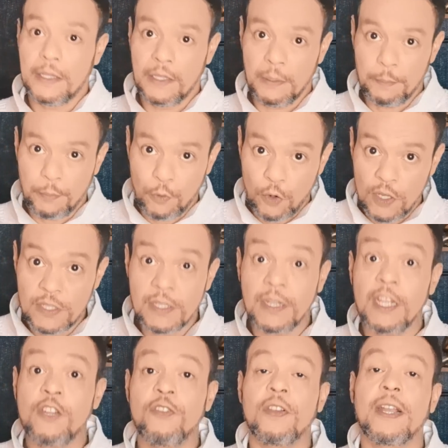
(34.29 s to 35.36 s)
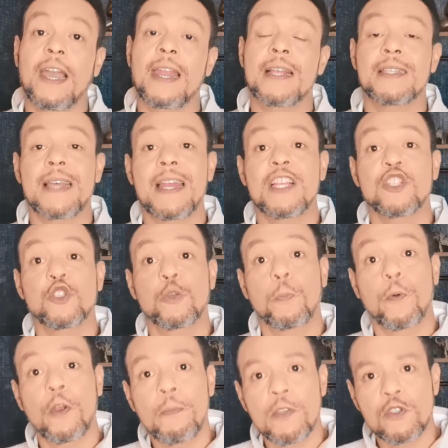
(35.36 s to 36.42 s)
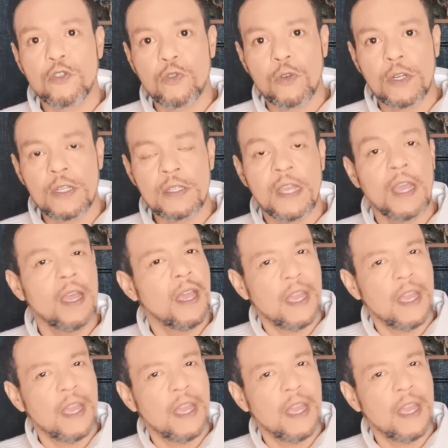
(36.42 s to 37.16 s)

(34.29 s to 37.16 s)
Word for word: depois identificar as áreas promissoras,